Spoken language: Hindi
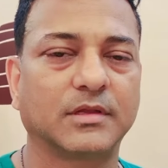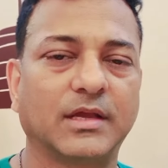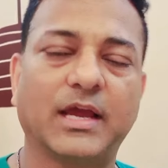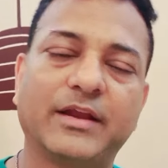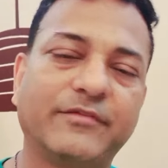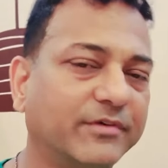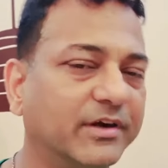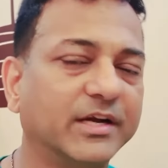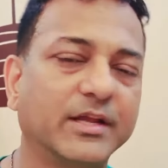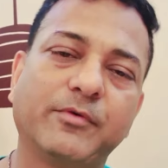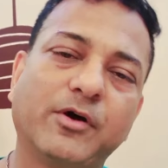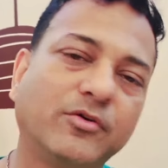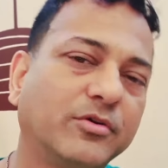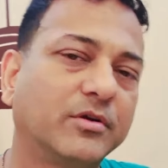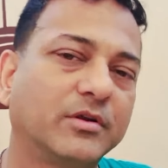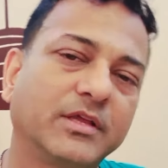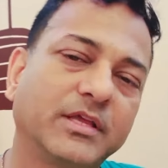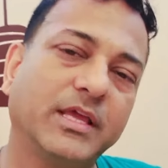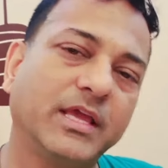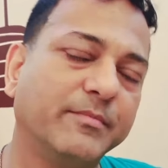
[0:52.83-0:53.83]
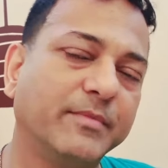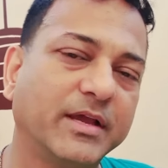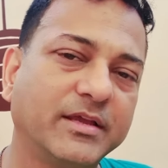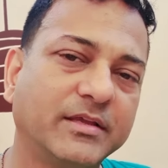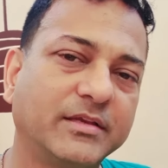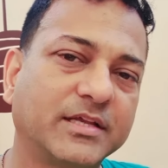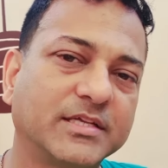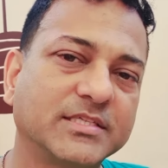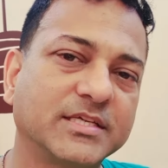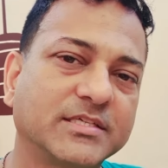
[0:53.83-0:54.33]
एंड वट अबाउट ई एम आई
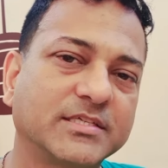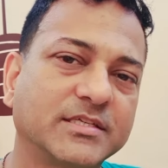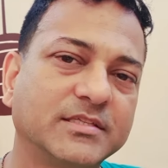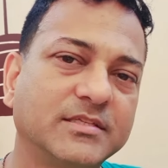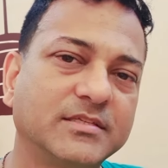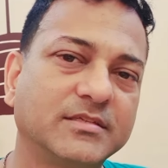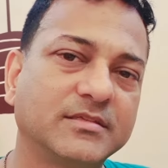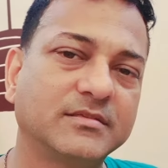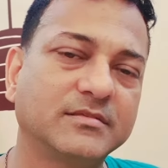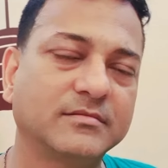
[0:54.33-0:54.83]
ट्रांजेक्शन्स